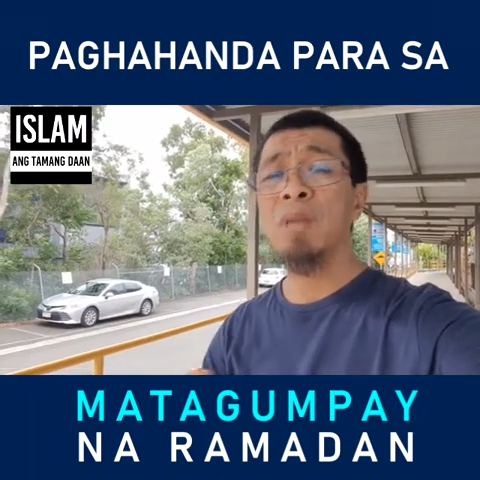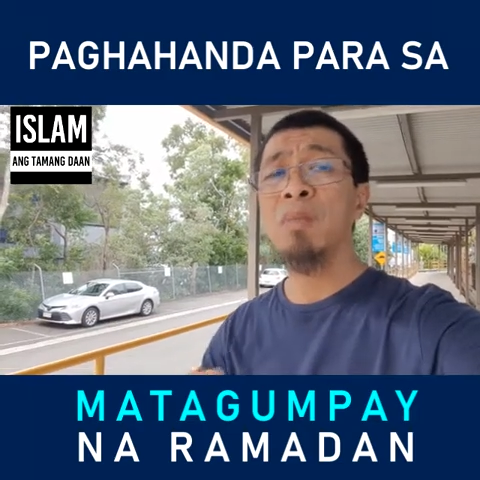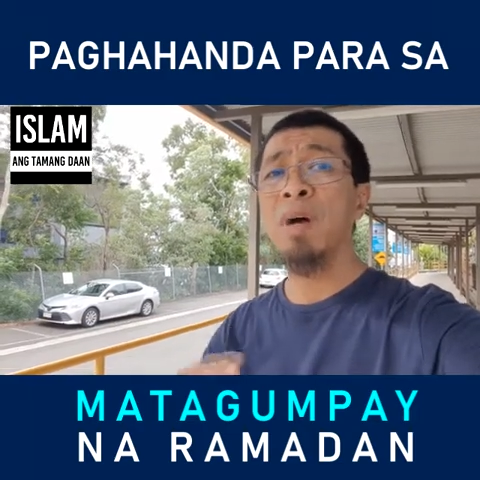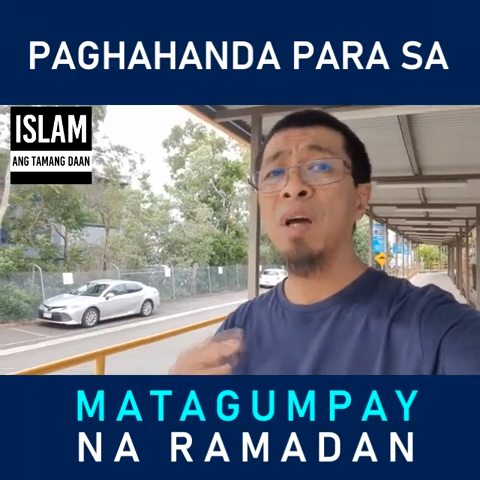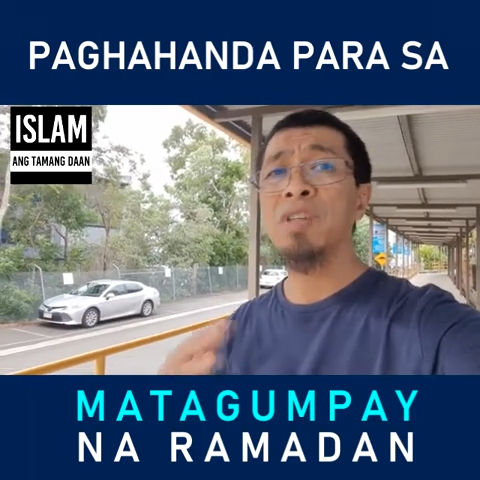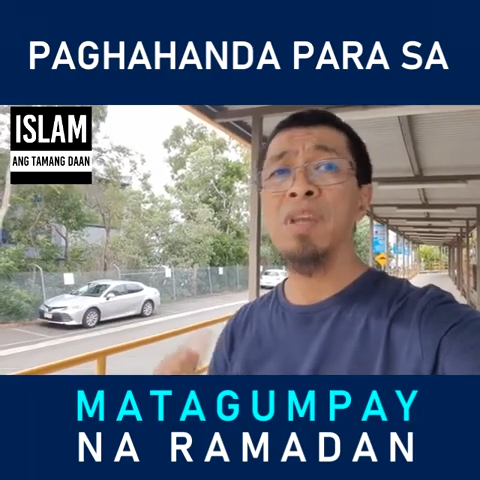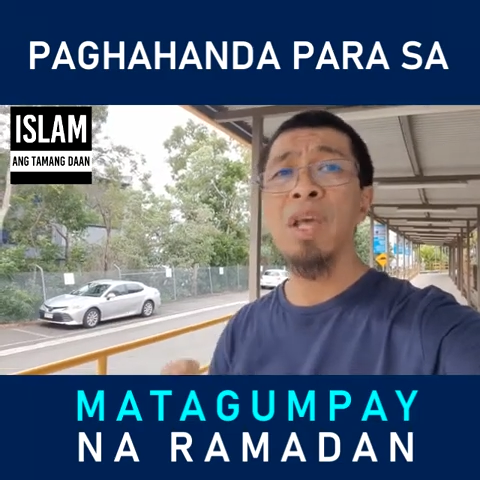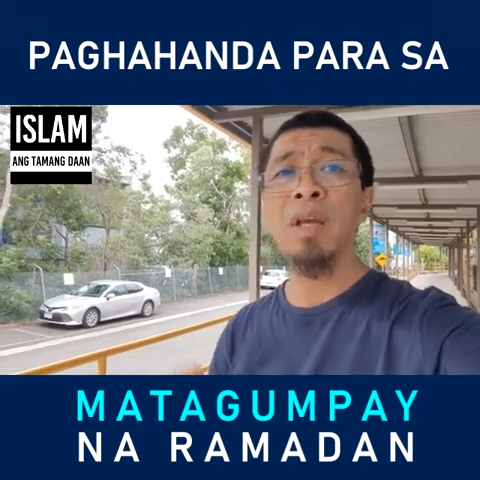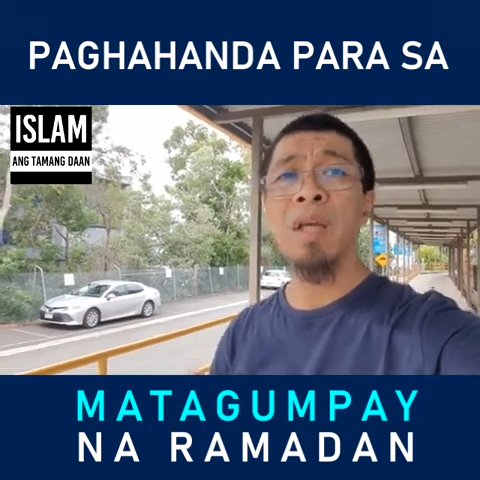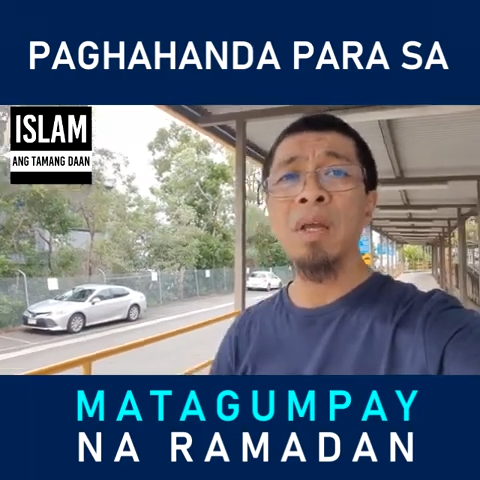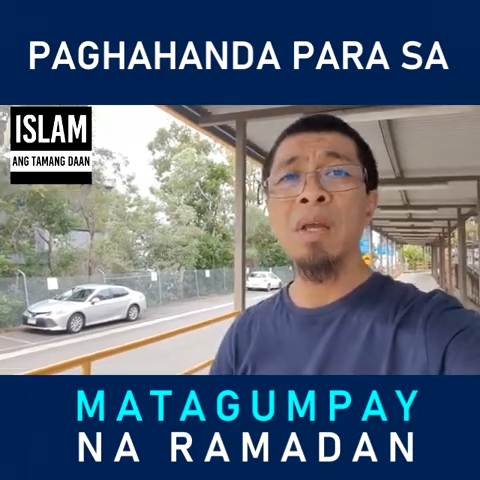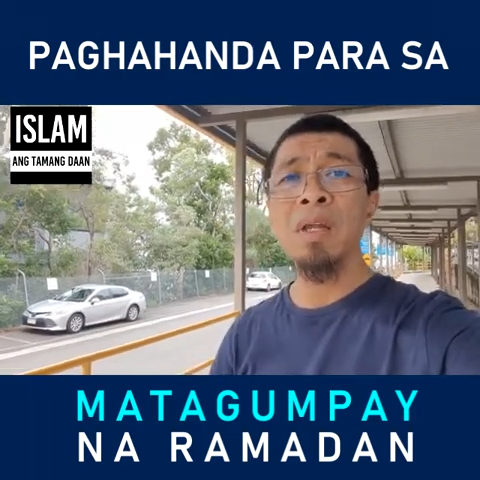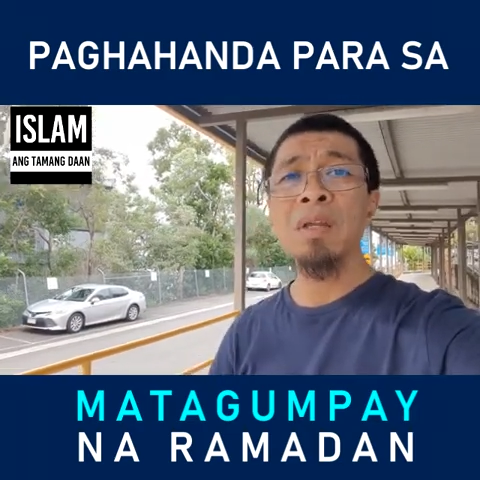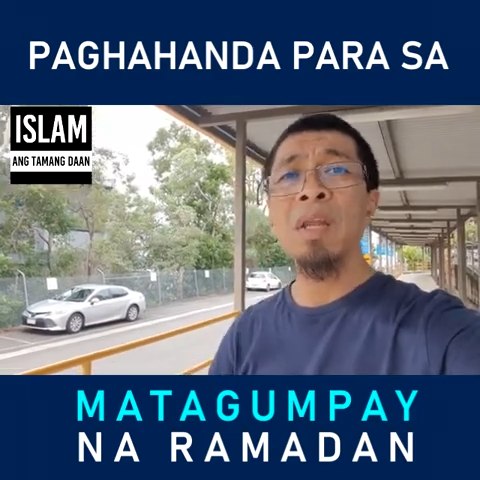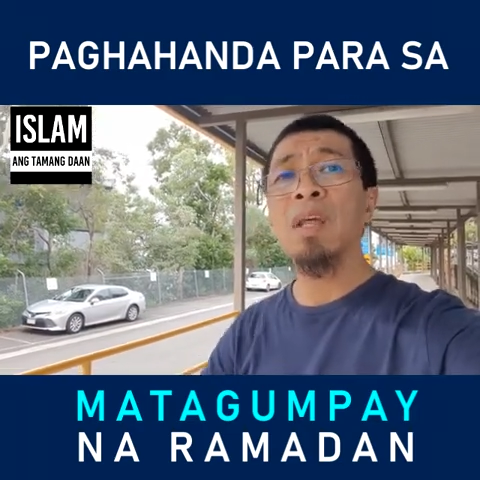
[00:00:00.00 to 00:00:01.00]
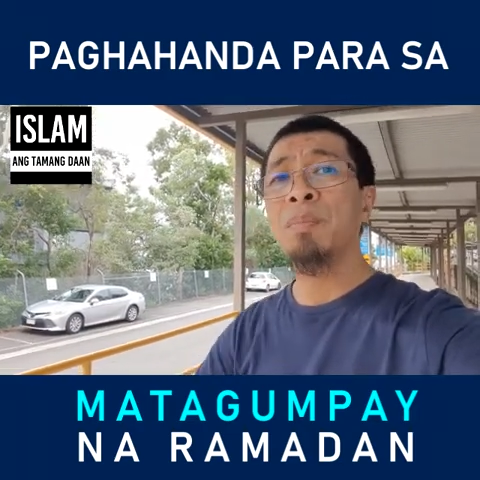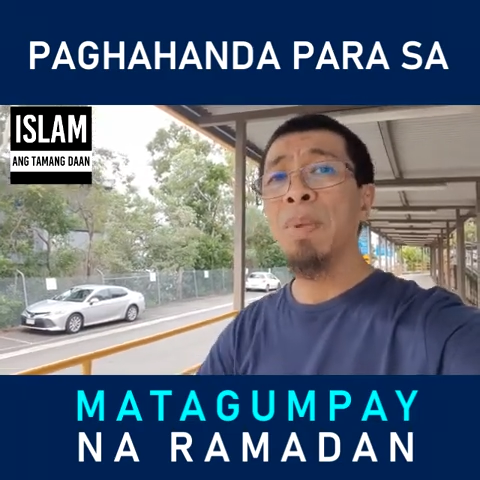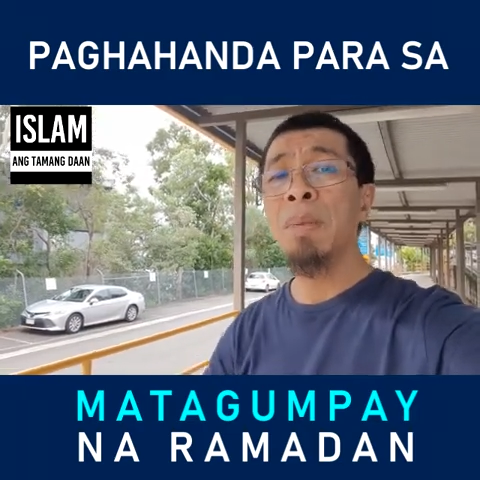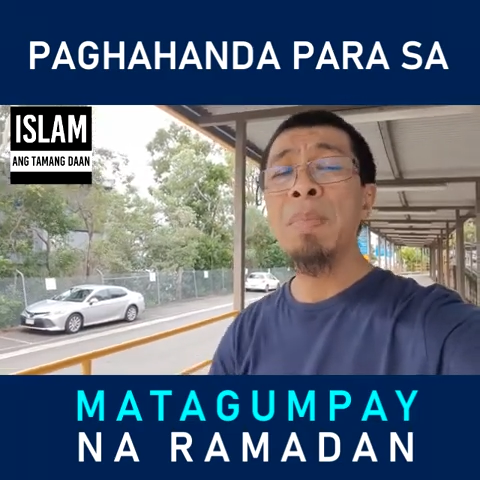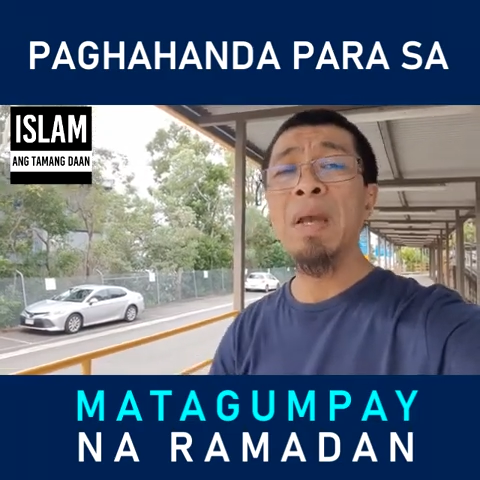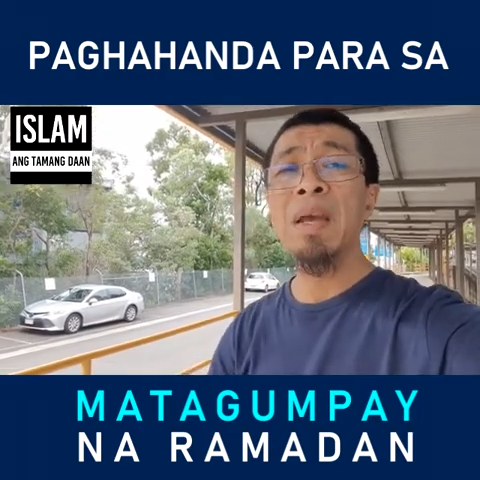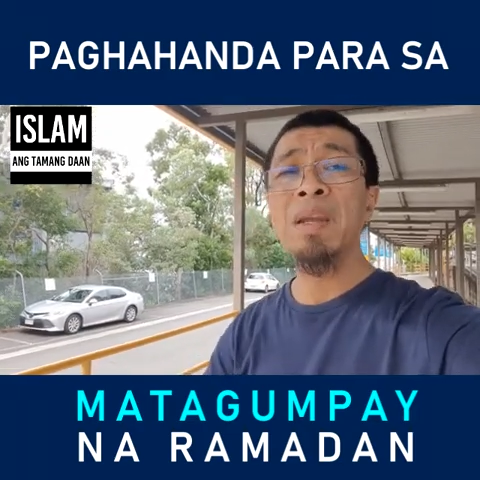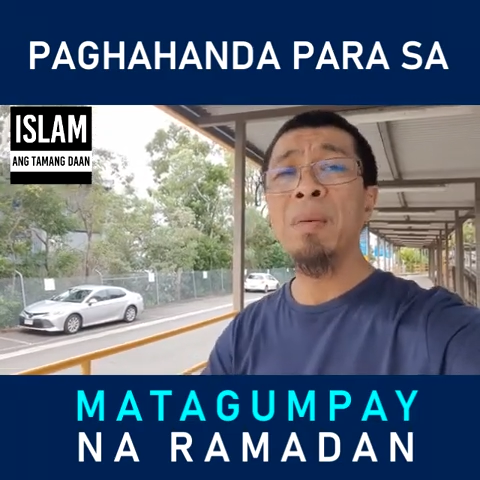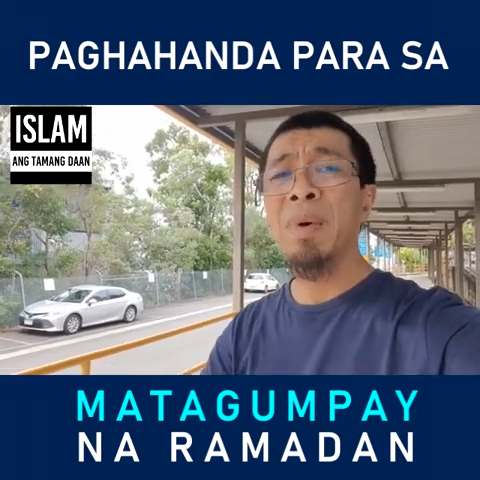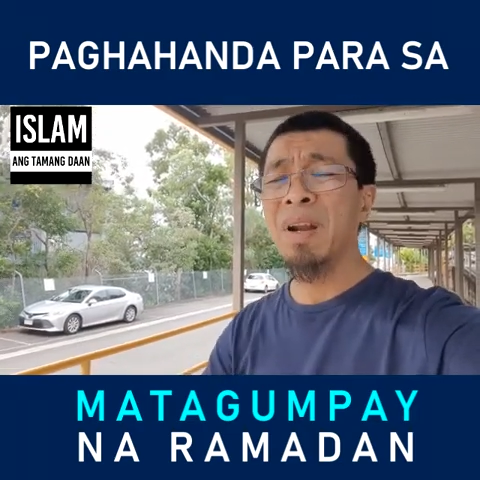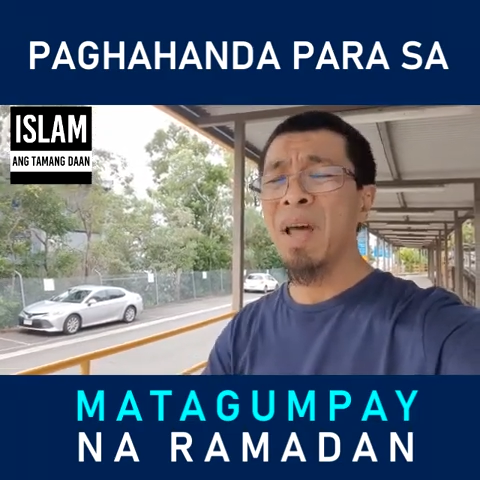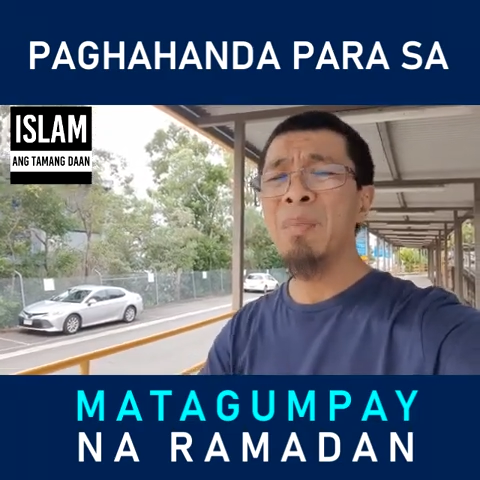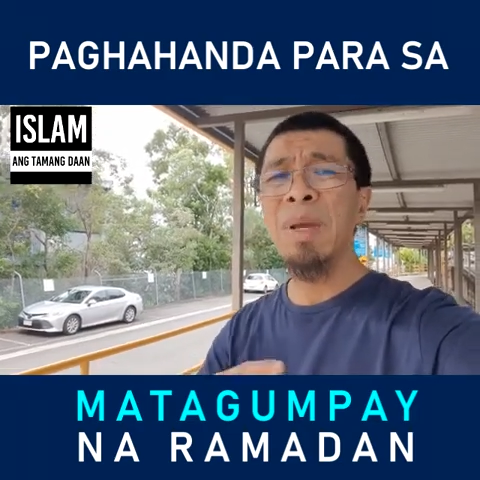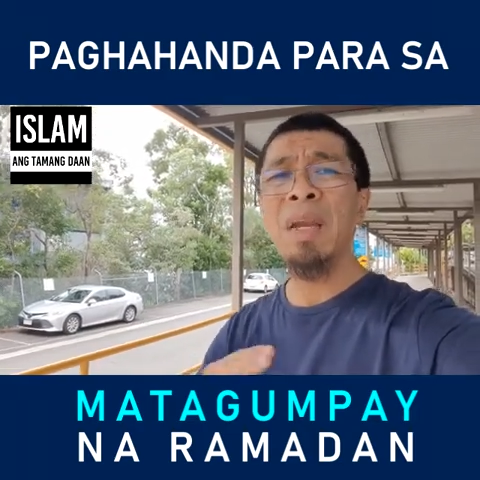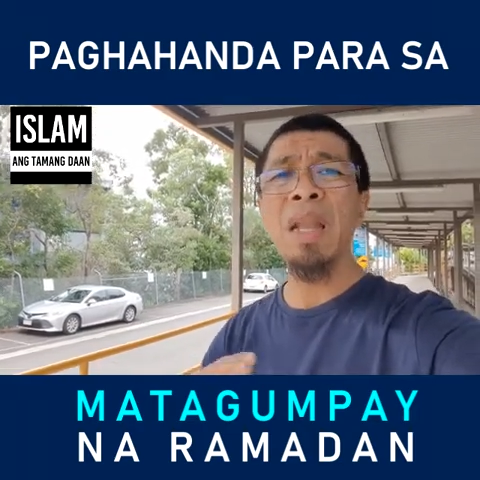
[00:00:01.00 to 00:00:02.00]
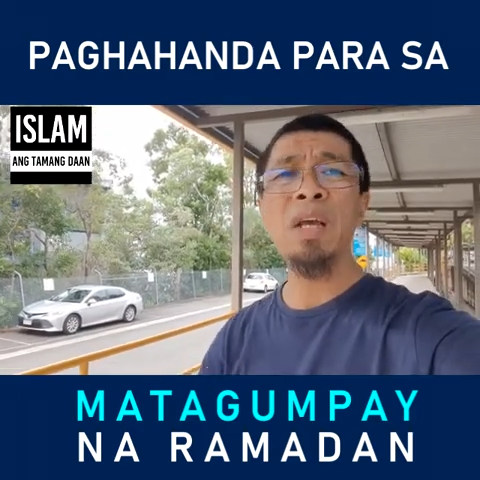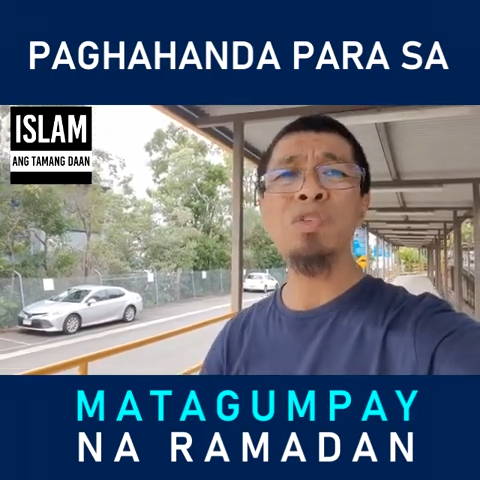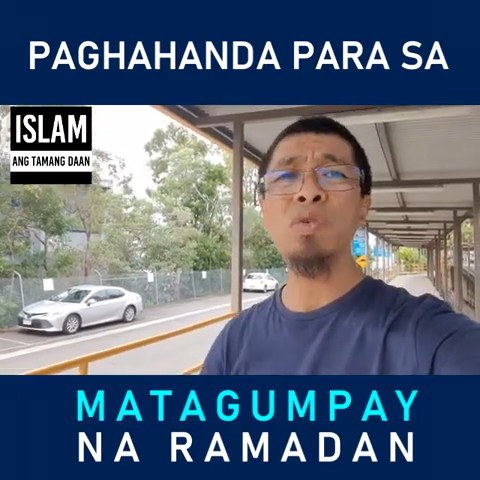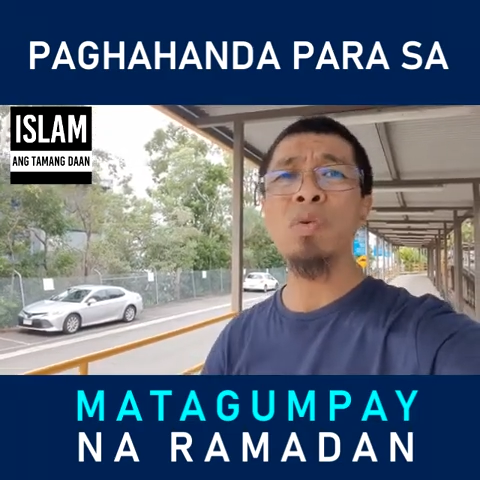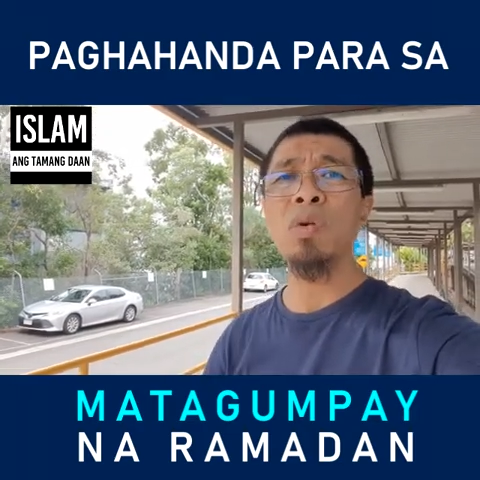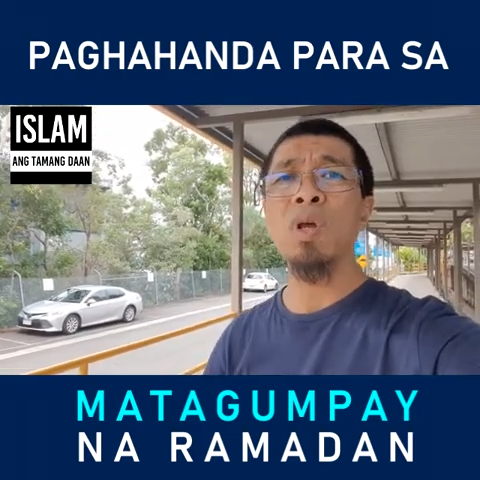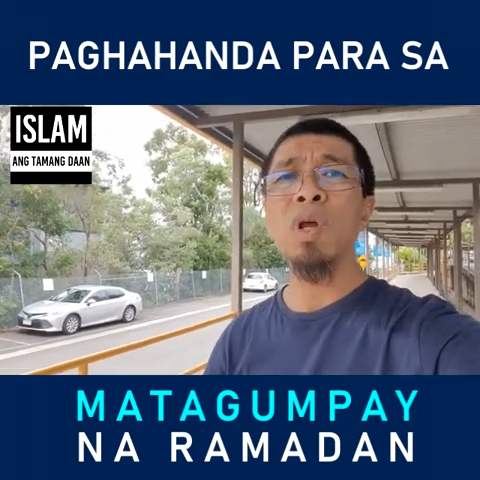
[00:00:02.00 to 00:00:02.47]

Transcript: mga sheikh na nagbibigay ng maraming lecture